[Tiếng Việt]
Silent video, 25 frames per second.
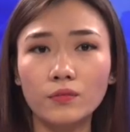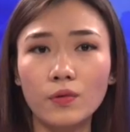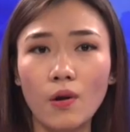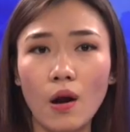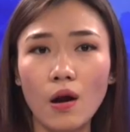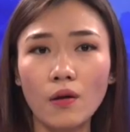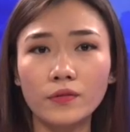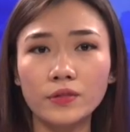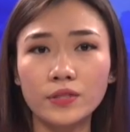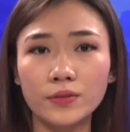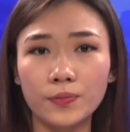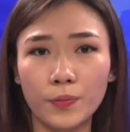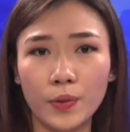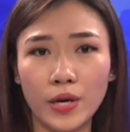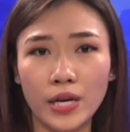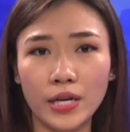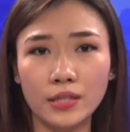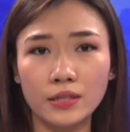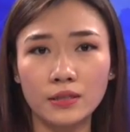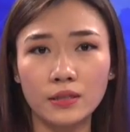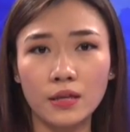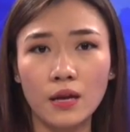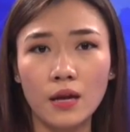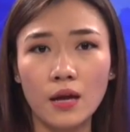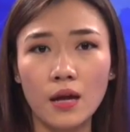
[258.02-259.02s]
Rock
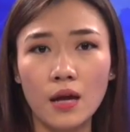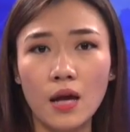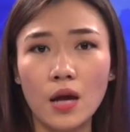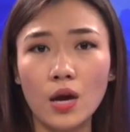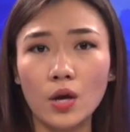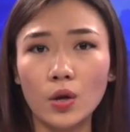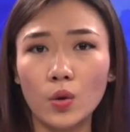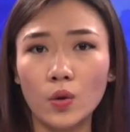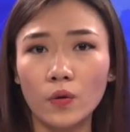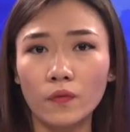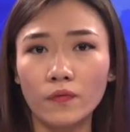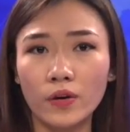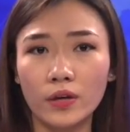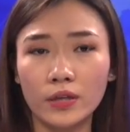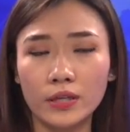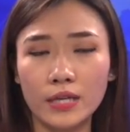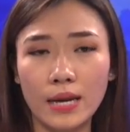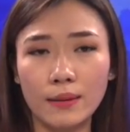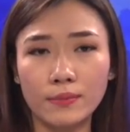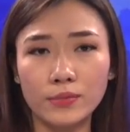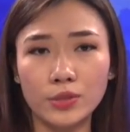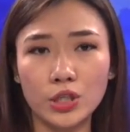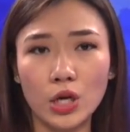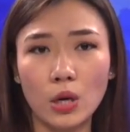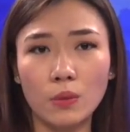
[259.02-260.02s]
Springs, khu vực
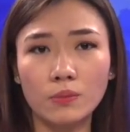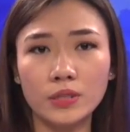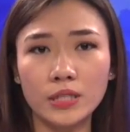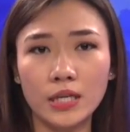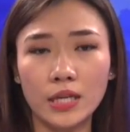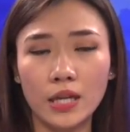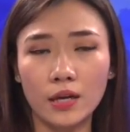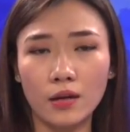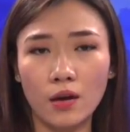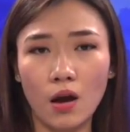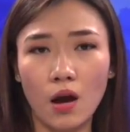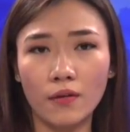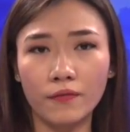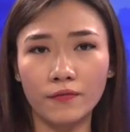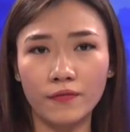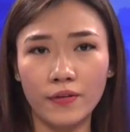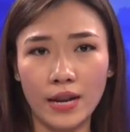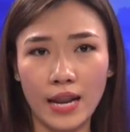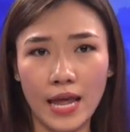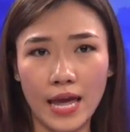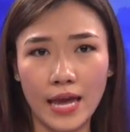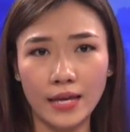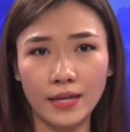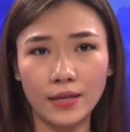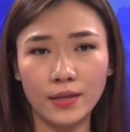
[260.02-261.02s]
nằm trong Silicon
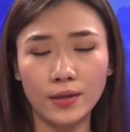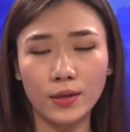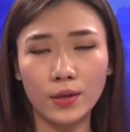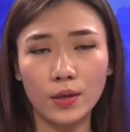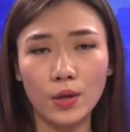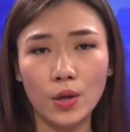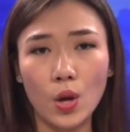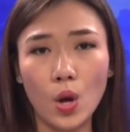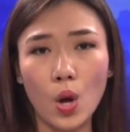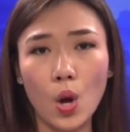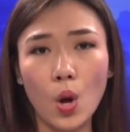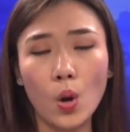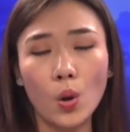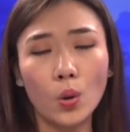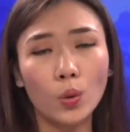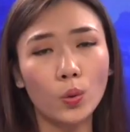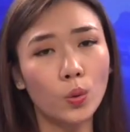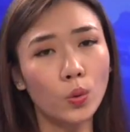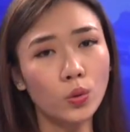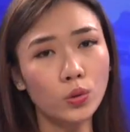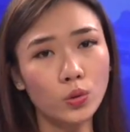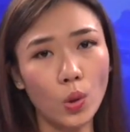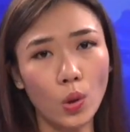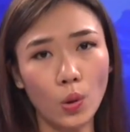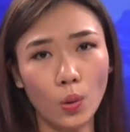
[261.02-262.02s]
Valley.
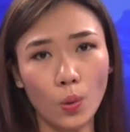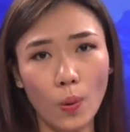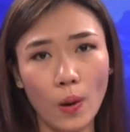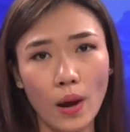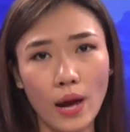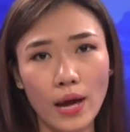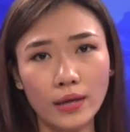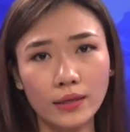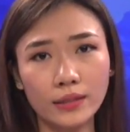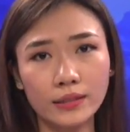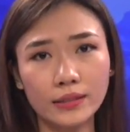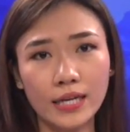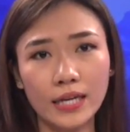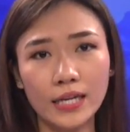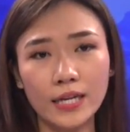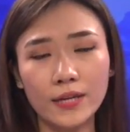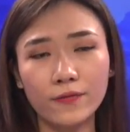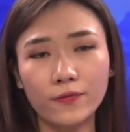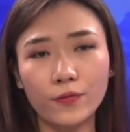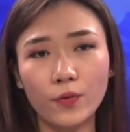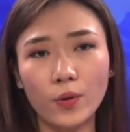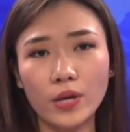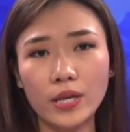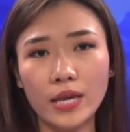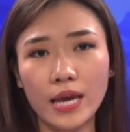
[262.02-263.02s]
Cuối tuần qua,
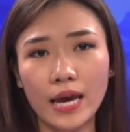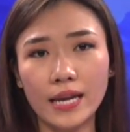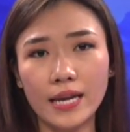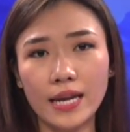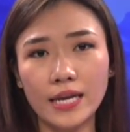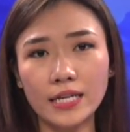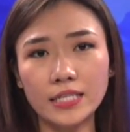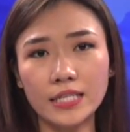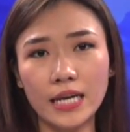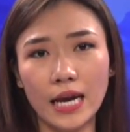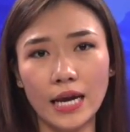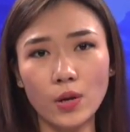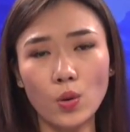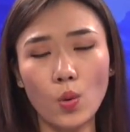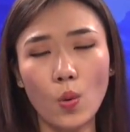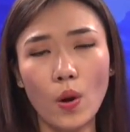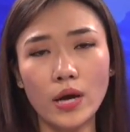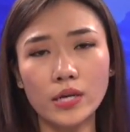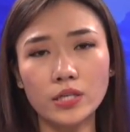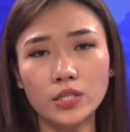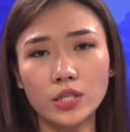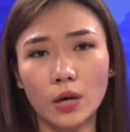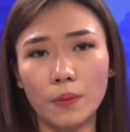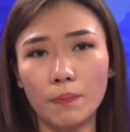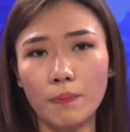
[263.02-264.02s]
California đã trải qua
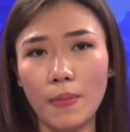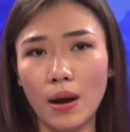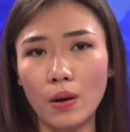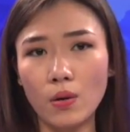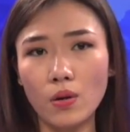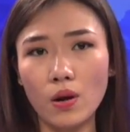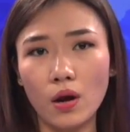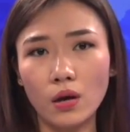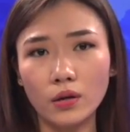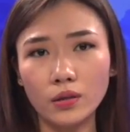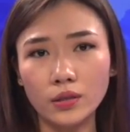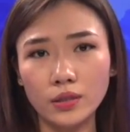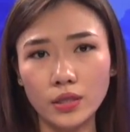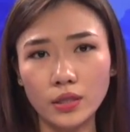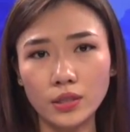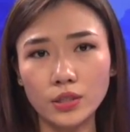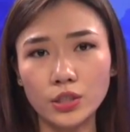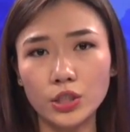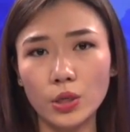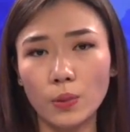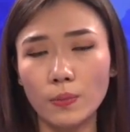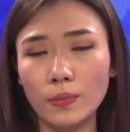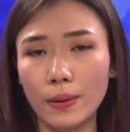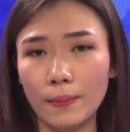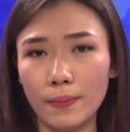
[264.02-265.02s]
trận bão lớn nhất
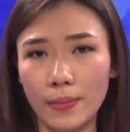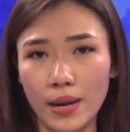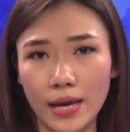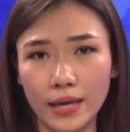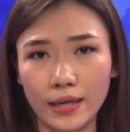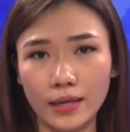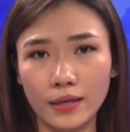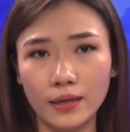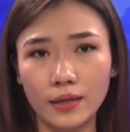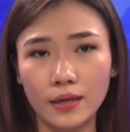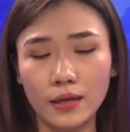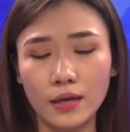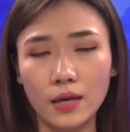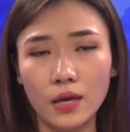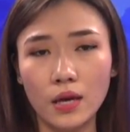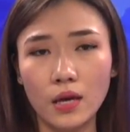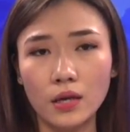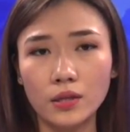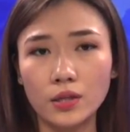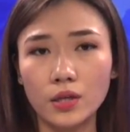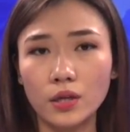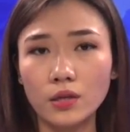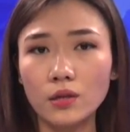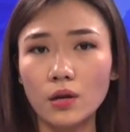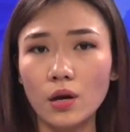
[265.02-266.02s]
trong năm nay –
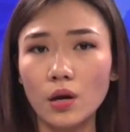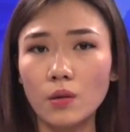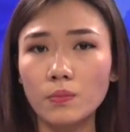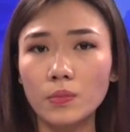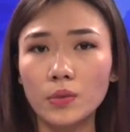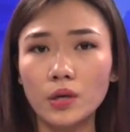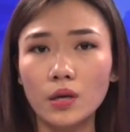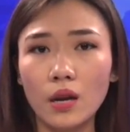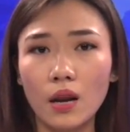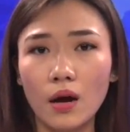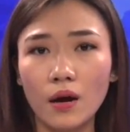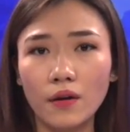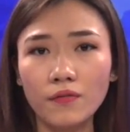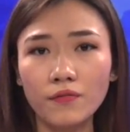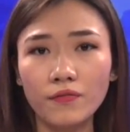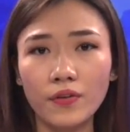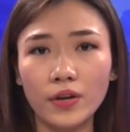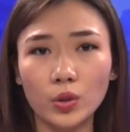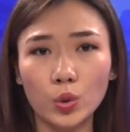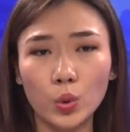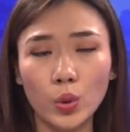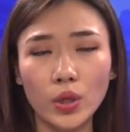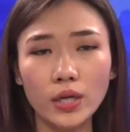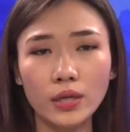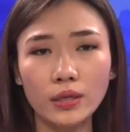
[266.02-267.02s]
những cơn mưa lớn và
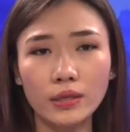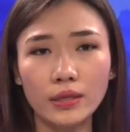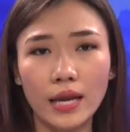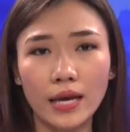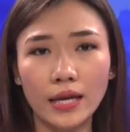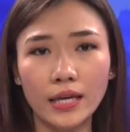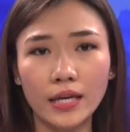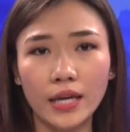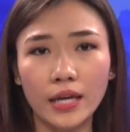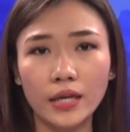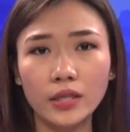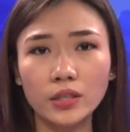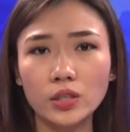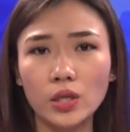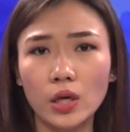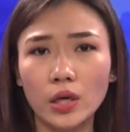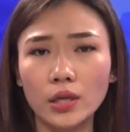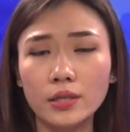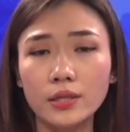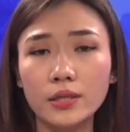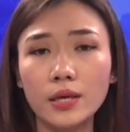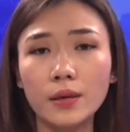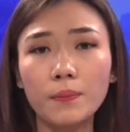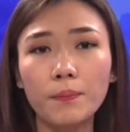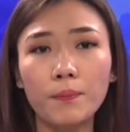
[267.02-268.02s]
tuyết đã khiến cho
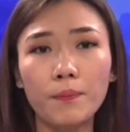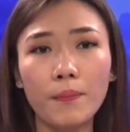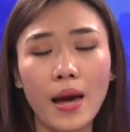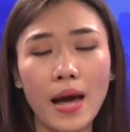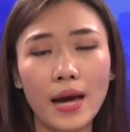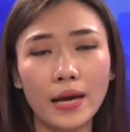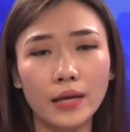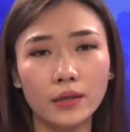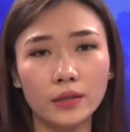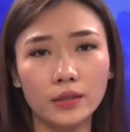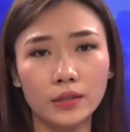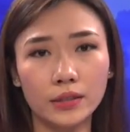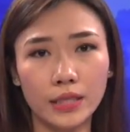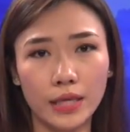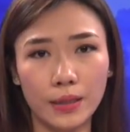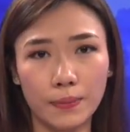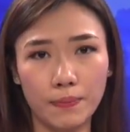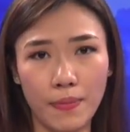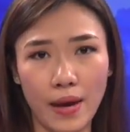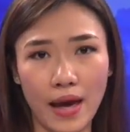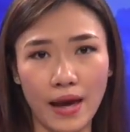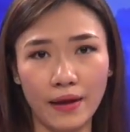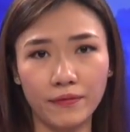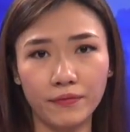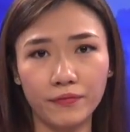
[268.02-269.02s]
ít nhất 3 người thiệt
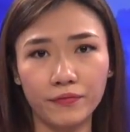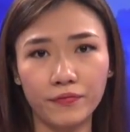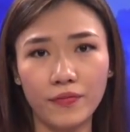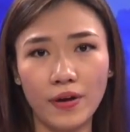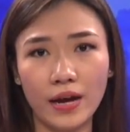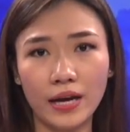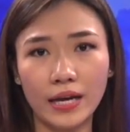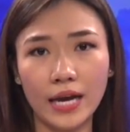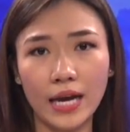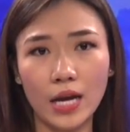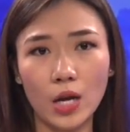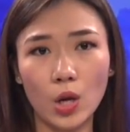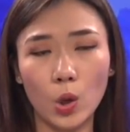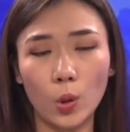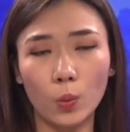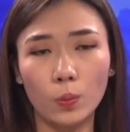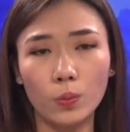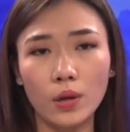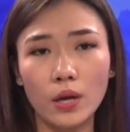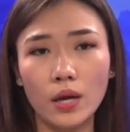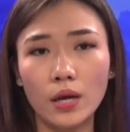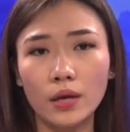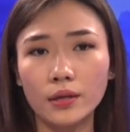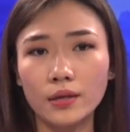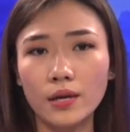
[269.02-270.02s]
mạng và gây lục,
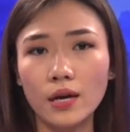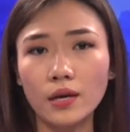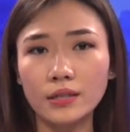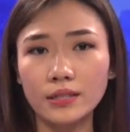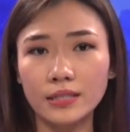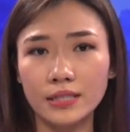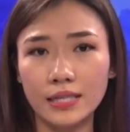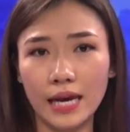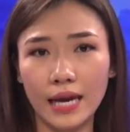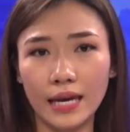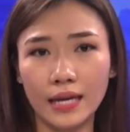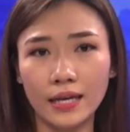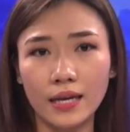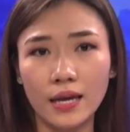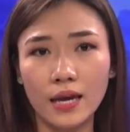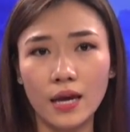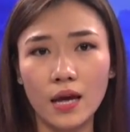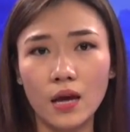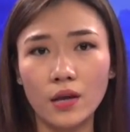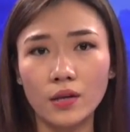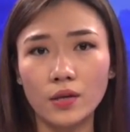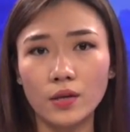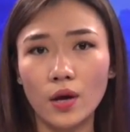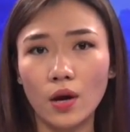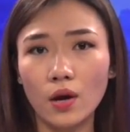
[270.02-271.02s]
đất chày,
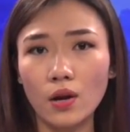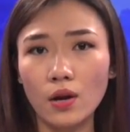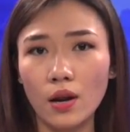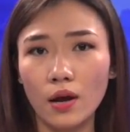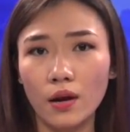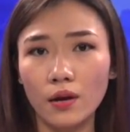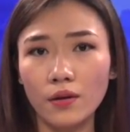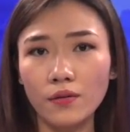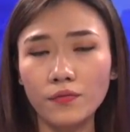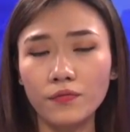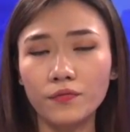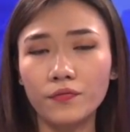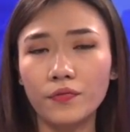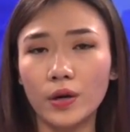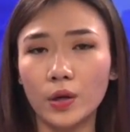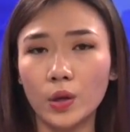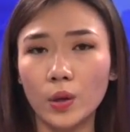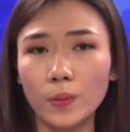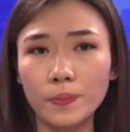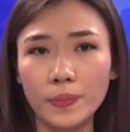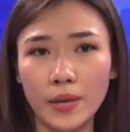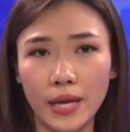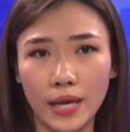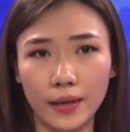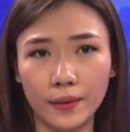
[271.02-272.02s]
gió lớn và
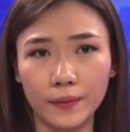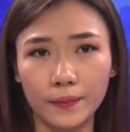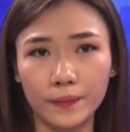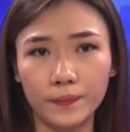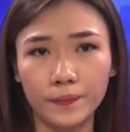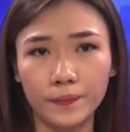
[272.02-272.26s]
cúp điện.